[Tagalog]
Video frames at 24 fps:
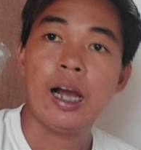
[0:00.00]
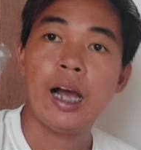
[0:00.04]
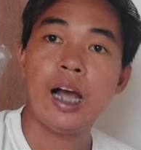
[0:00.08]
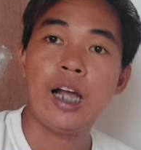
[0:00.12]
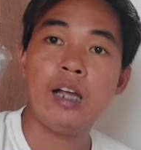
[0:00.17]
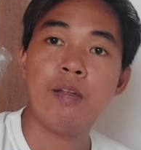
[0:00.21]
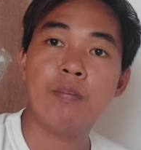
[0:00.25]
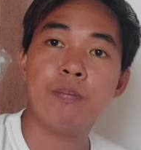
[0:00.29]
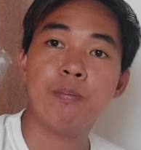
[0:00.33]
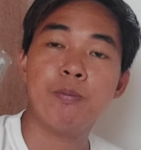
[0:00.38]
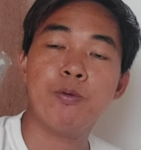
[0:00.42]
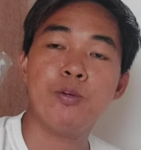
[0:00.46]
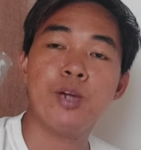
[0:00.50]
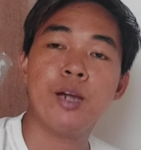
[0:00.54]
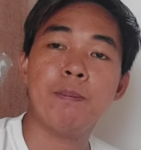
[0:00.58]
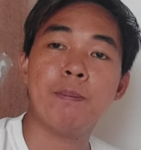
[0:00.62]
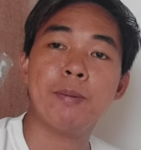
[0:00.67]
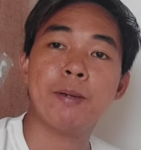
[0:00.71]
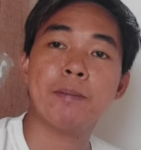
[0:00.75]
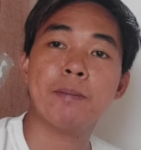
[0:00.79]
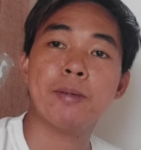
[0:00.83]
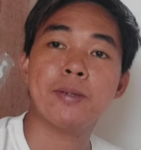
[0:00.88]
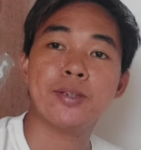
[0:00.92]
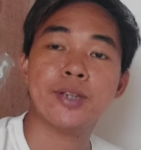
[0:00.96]
Kahit po
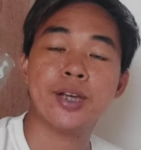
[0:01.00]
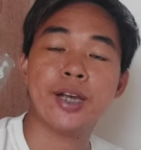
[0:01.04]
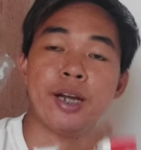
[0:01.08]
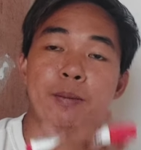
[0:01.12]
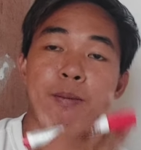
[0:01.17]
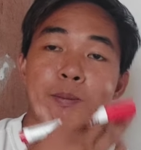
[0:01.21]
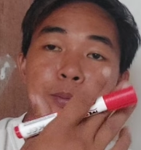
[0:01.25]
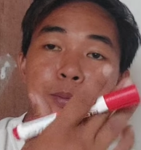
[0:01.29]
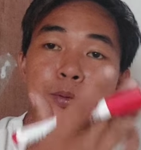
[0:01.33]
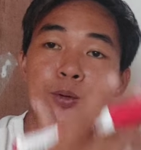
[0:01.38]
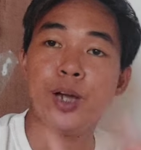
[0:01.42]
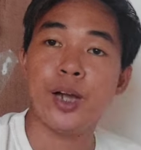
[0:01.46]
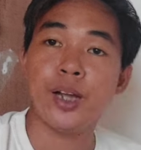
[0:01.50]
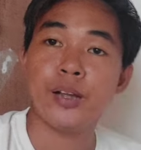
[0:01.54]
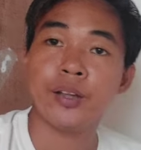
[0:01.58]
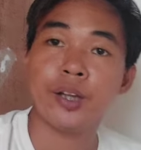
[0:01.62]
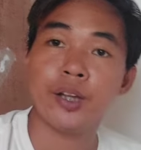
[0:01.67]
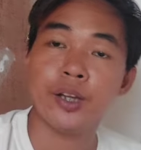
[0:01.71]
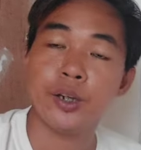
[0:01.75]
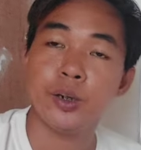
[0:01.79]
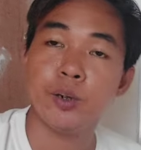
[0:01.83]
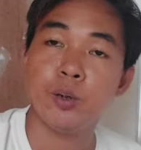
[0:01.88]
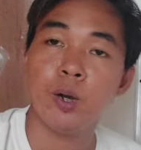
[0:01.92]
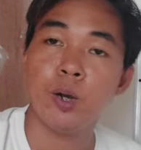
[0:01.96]
napagbasehan po
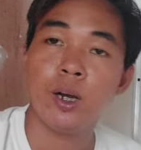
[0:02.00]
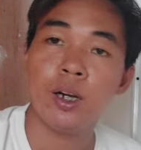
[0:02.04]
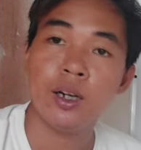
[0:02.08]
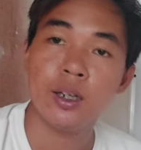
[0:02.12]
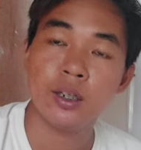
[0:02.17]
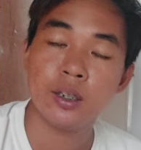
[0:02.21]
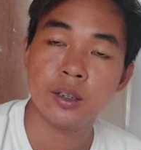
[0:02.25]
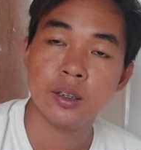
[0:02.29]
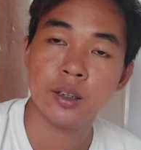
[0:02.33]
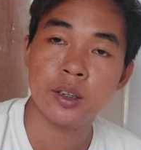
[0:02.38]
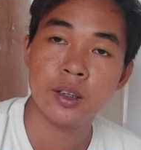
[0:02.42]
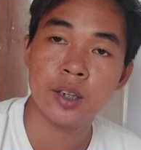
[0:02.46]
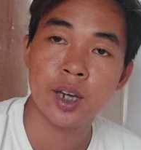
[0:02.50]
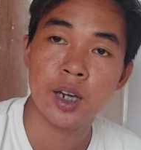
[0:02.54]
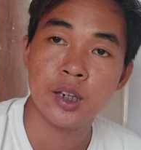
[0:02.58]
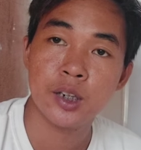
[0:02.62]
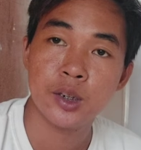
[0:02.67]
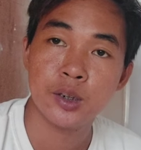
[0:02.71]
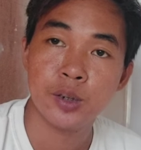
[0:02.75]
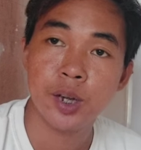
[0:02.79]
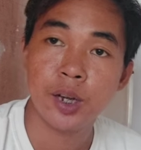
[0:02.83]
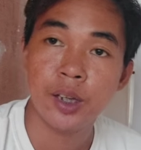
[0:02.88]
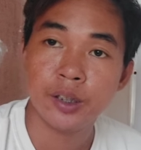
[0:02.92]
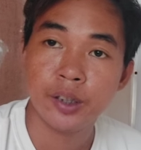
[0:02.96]
natin yung uh, last
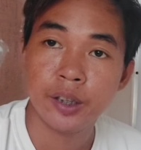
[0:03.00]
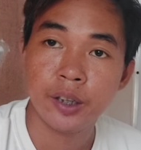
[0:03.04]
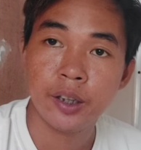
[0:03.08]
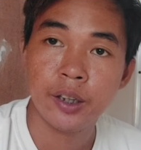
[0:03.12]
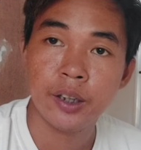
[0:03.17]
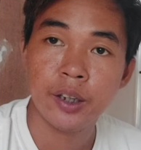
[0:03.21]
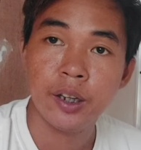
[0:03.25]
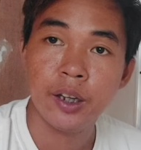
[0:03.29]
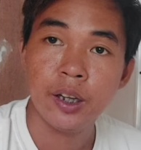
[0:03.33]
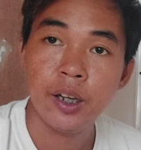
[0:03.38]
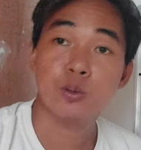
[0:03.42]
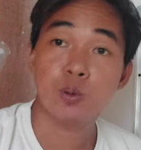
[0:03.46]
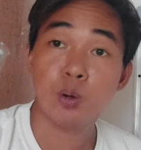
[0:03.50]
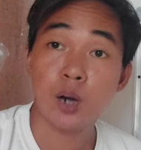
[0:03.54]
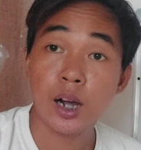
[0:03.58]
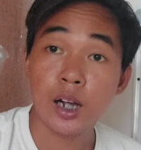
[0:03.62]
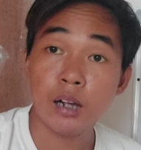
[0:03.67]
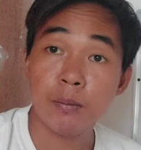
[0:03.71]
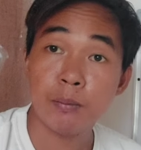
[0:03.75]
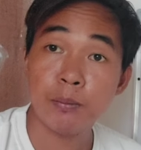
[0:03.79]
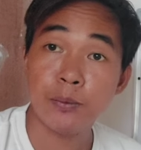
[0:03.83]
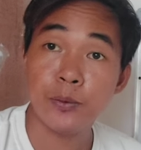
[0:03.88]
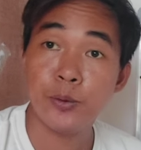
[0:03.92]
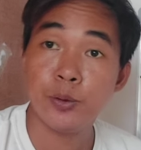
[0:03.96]
discussion natin,
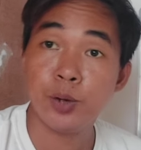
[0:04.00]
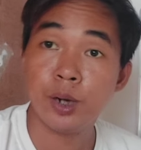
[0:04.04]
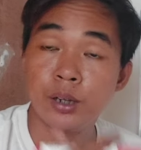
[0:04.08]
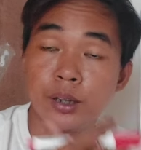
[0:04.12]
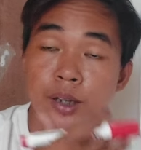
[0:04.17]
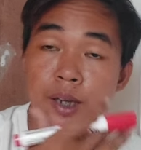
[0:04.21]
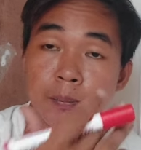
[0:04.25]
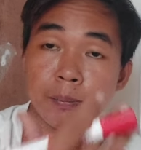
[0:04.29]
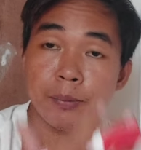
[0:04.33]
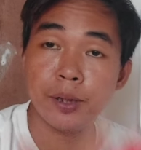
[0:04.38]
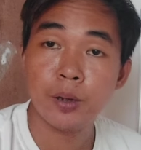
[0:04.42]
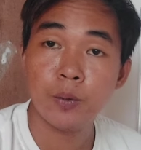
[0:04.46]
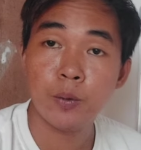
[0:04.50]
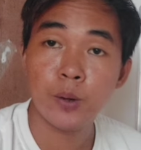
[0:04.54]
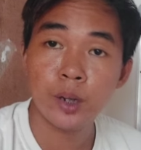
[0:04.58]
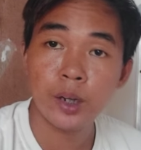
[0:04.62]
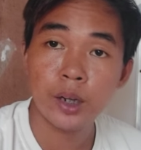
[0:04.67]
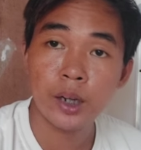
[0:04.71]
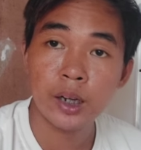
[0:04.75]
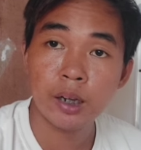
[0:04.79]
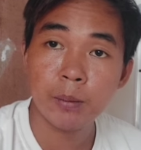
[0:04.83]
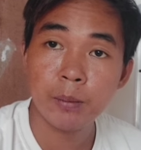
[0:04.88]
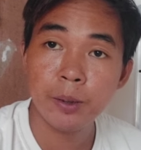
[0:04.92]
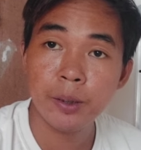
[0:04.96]
kahit po yung uh, type ng wire
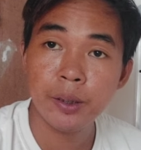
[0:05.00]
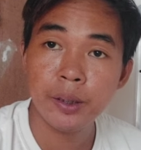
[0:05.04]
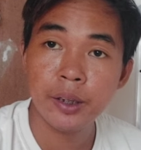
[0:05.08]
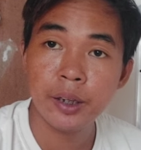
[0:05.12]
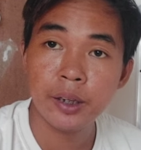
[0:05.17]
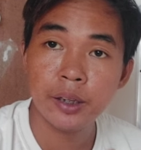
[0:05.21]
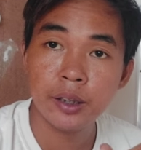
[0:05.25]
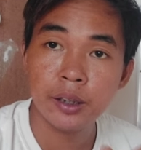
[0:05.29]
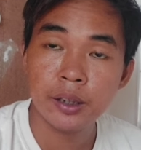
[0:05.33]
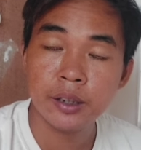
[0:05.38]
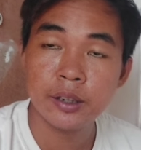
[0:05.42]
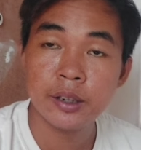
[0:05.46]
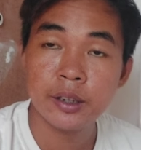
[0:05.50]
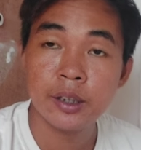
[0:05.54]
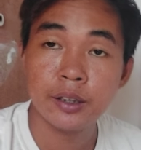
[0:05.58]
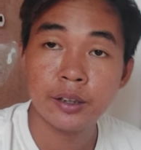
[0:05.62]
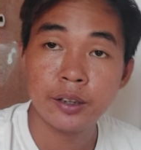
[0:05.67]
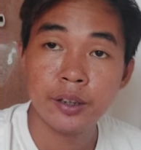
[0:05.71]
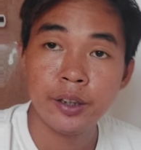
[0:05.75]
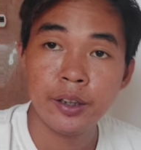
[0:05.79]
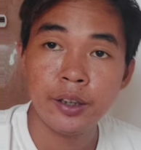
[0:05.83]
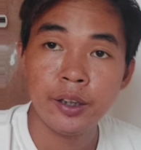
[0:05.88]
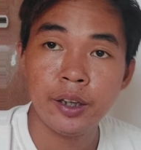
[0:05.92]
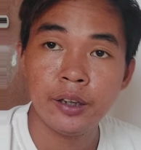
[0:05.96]
na gagamitin natin is
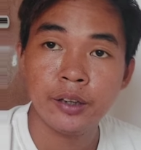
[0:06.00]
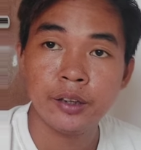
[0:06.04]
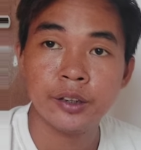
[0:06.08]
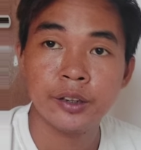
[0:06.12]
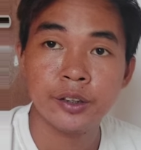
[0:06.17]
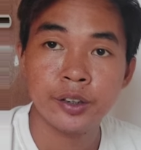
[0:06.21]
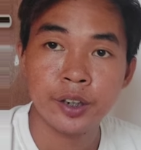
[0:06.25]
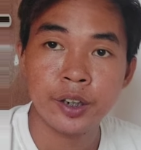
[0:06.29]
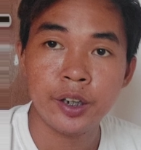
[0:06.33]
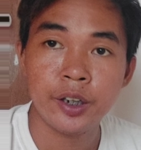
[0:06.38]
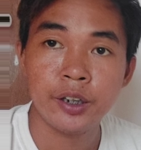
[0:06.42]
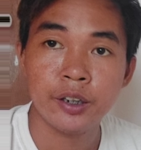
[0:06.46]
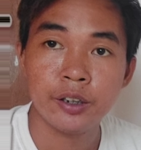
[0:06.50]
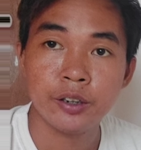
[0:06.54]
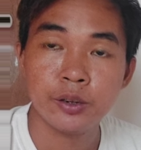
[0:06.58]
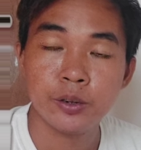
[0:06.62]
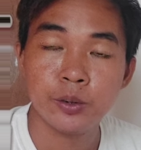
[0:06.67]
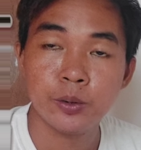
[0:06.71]
at THN.